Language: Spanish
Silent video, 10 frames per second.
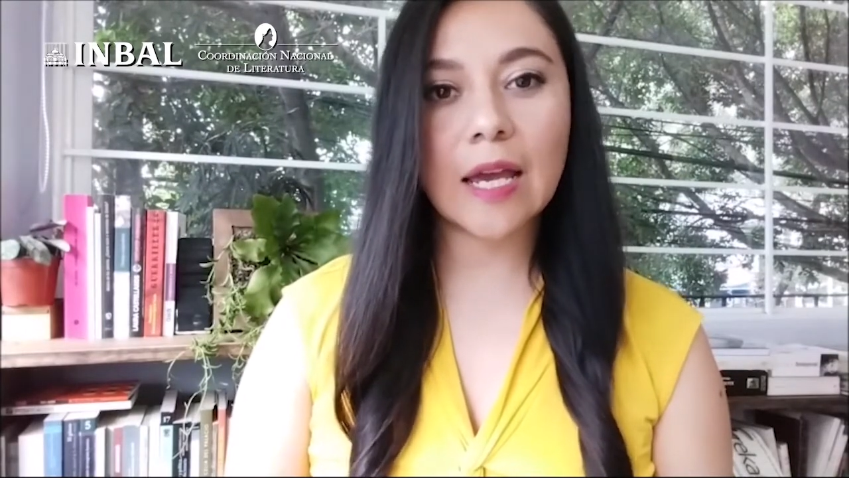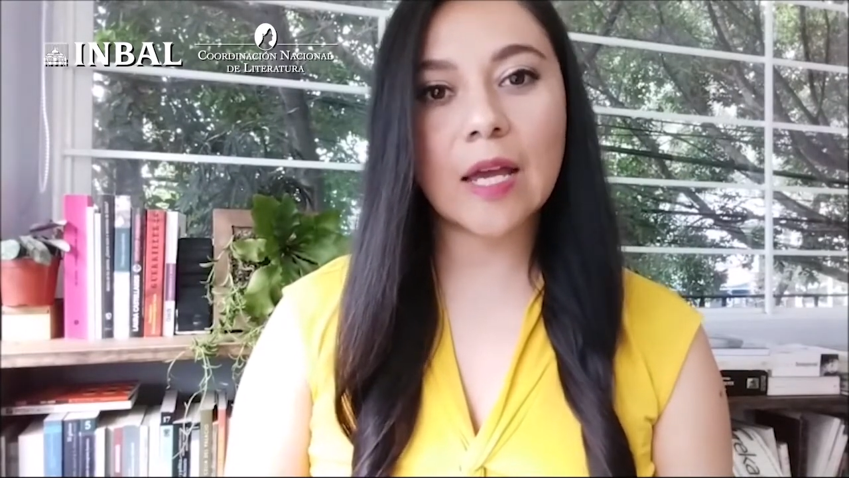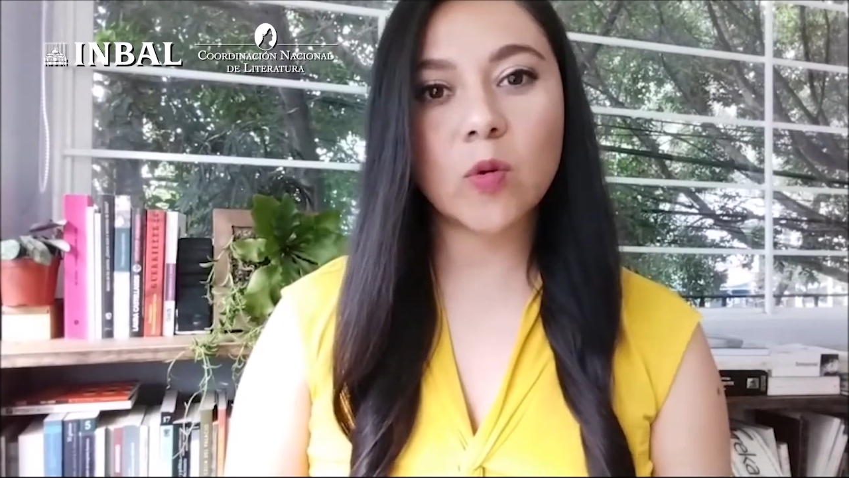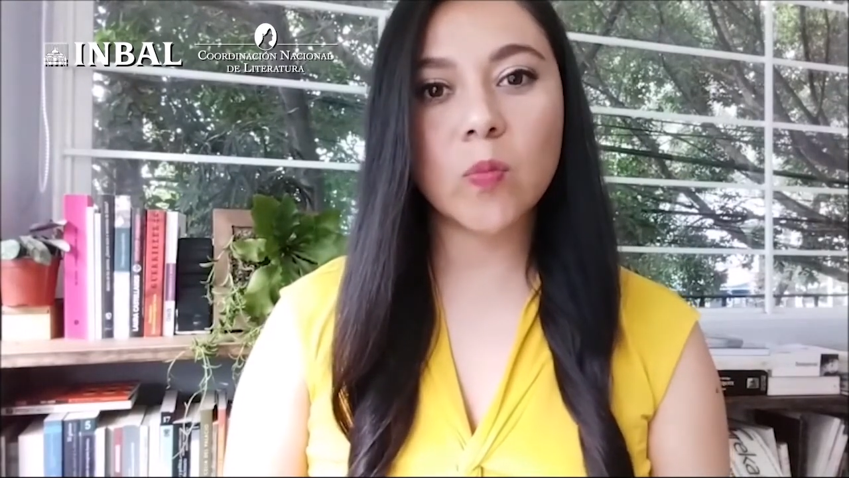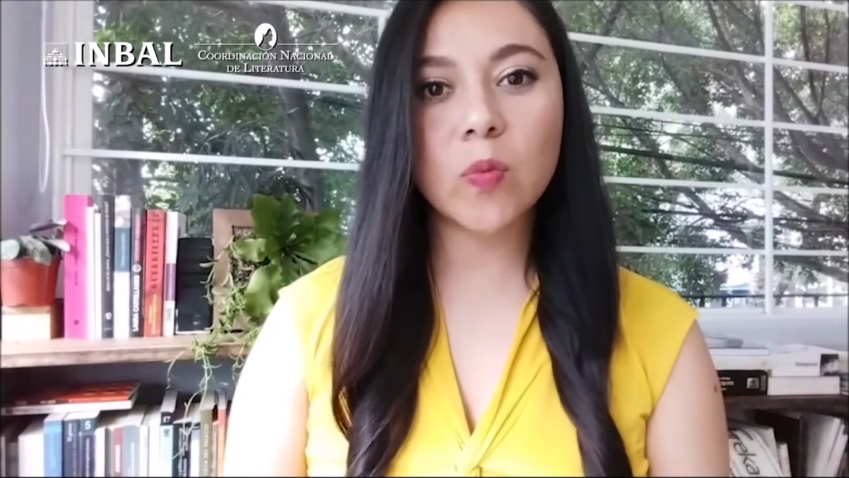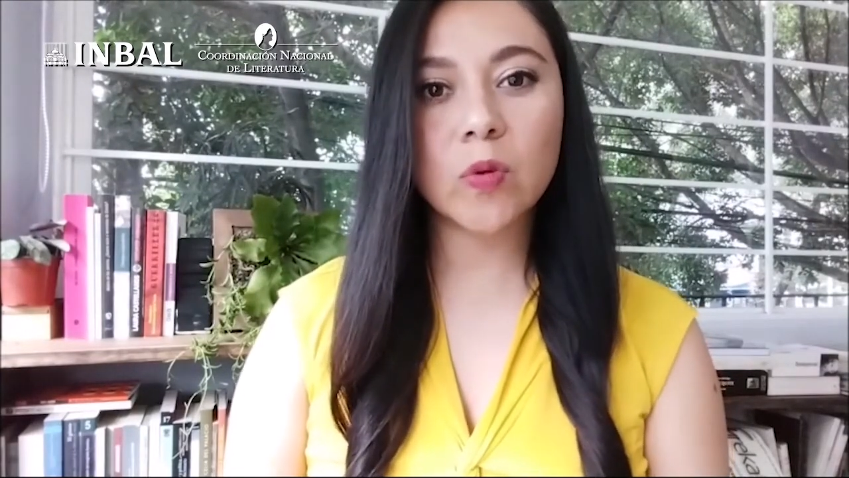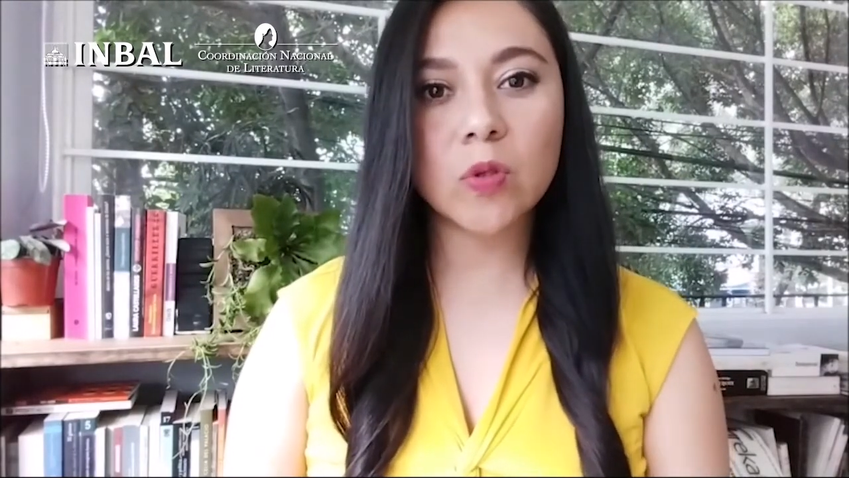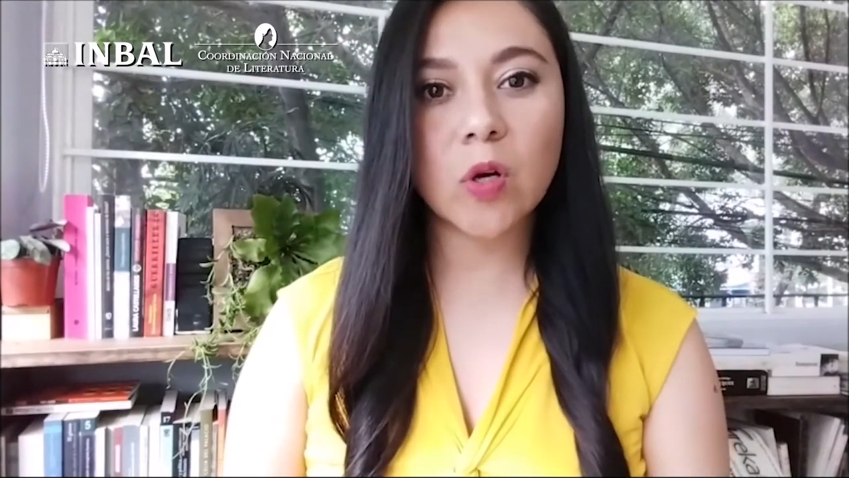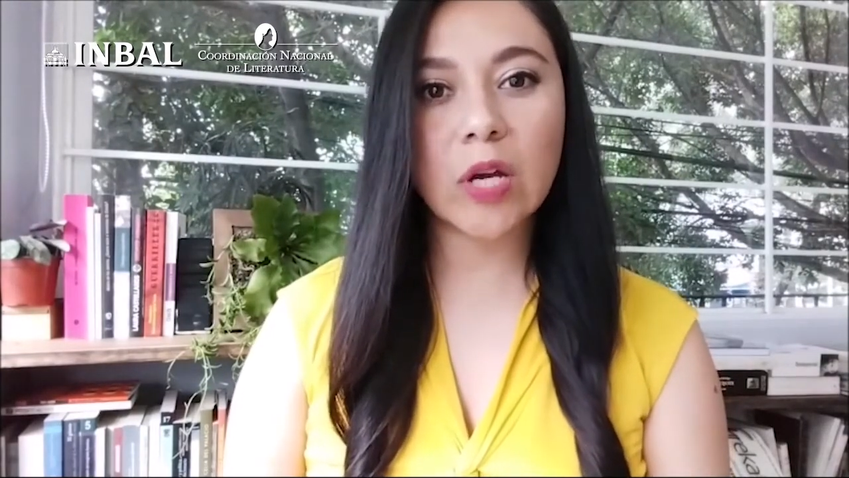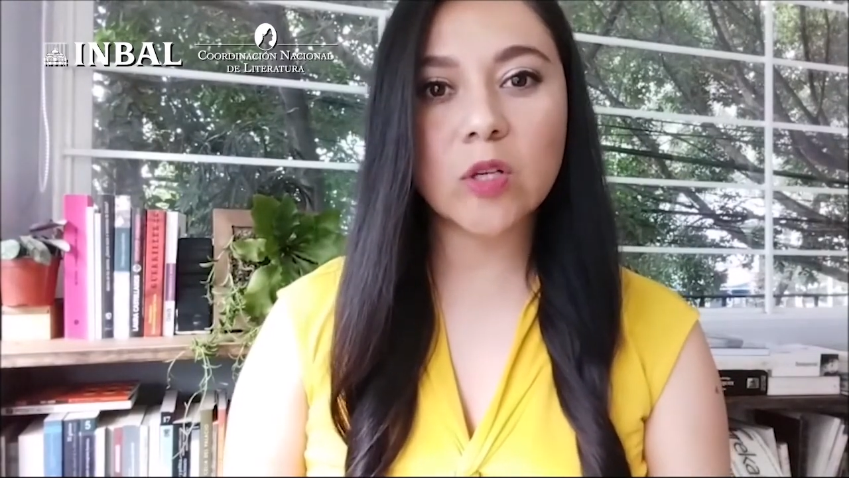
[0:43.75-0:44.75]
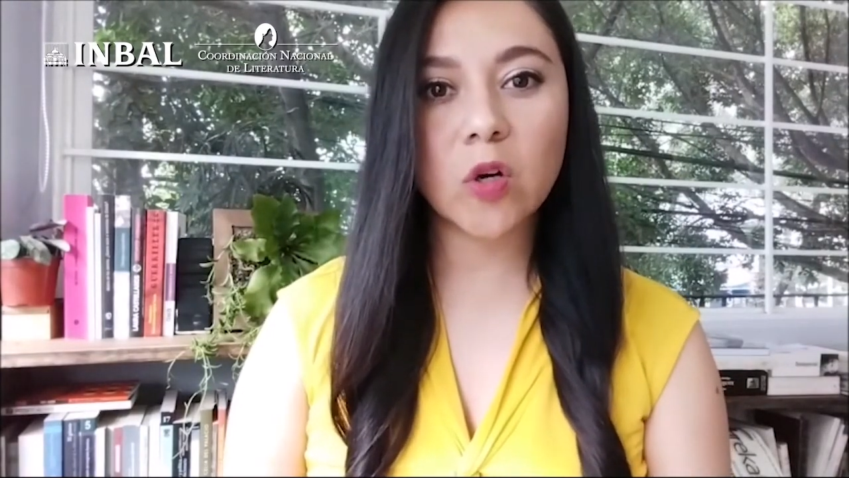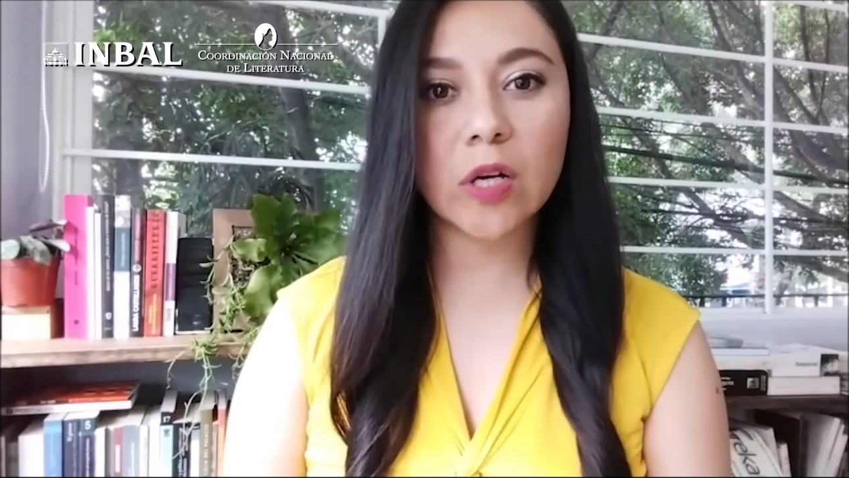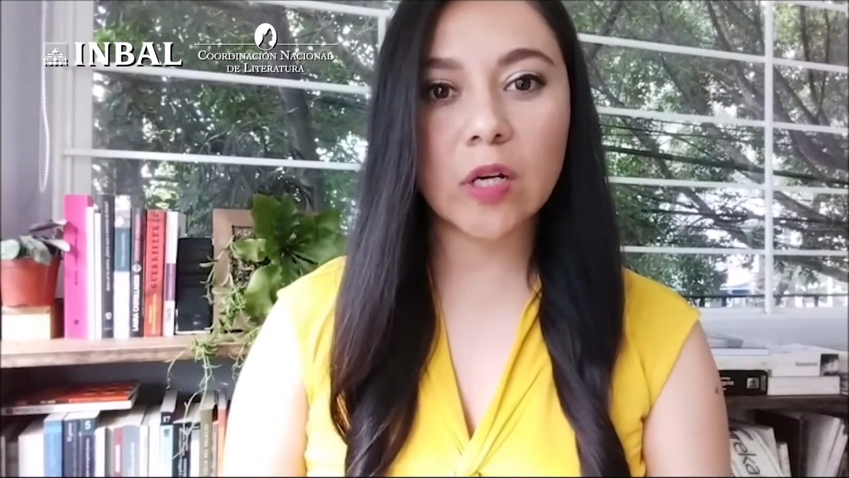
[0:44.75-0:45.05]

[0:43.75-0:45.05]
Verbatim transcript: en un punto que yo